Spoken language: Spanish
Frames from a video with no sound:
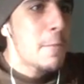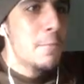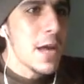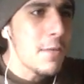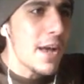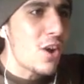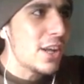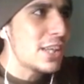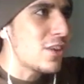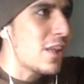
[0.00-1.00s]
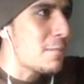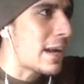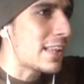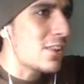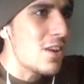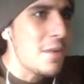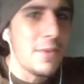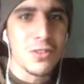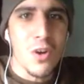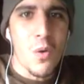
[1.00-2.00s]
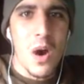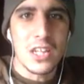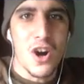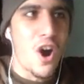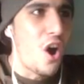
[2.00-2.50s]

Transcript: Primer golito del partido en el minuto 4.